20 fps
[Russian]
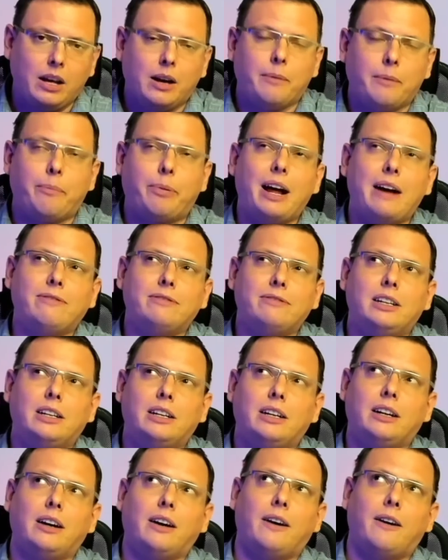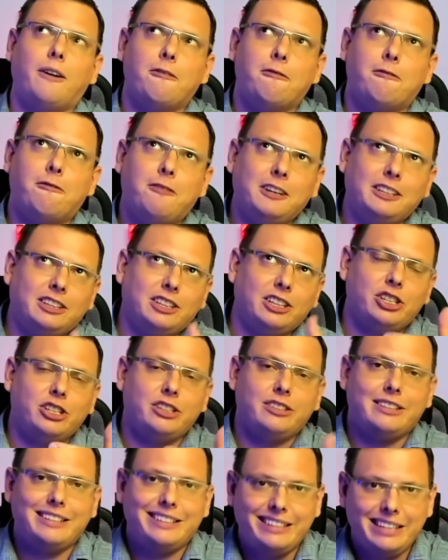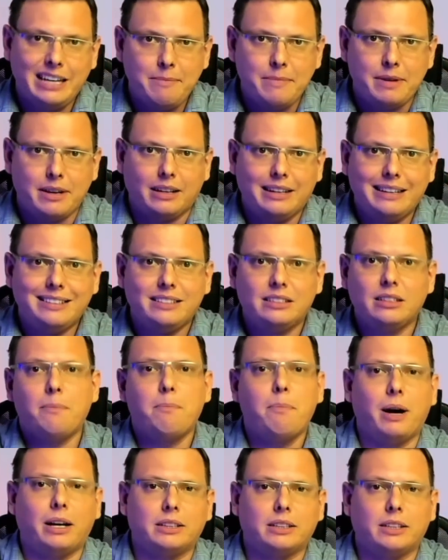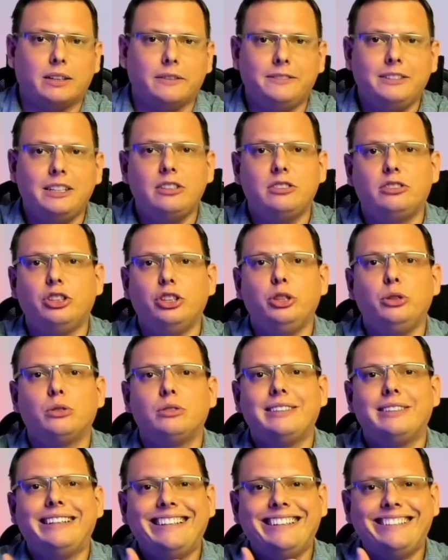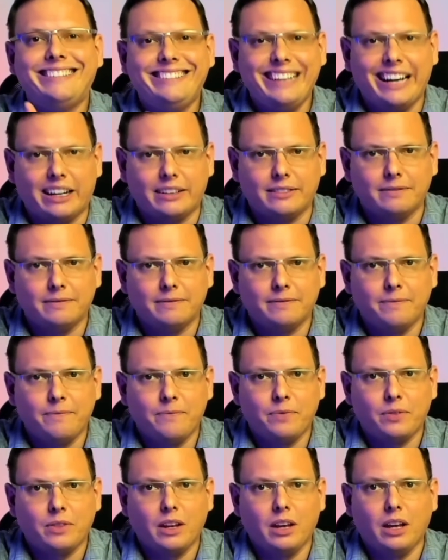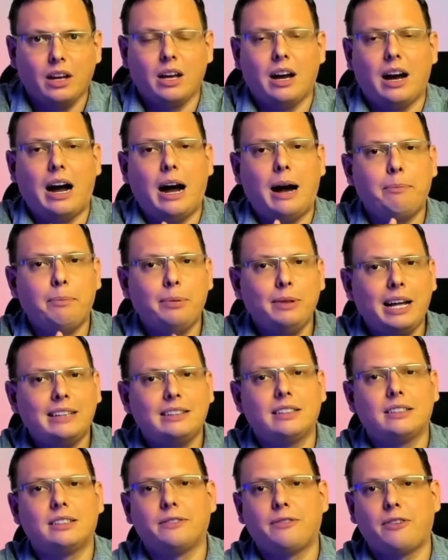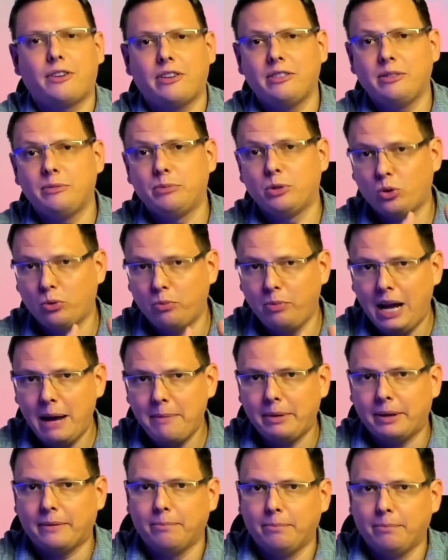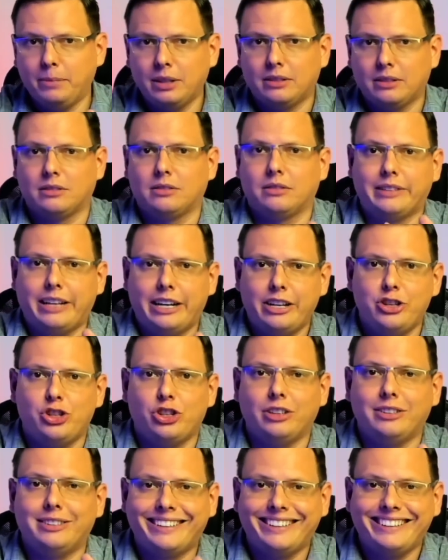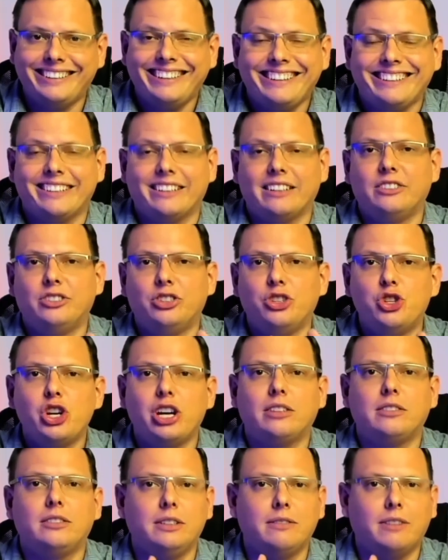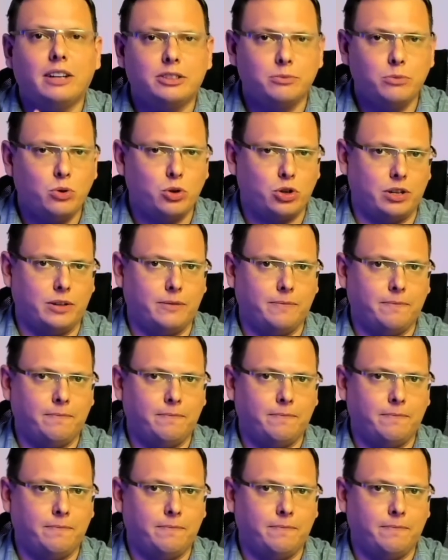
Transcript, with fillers: Правда, в этой же системе из-за банков есть серьезный изъян. Оплата цифровыми рублями без наличия интернета сейчас невозможна.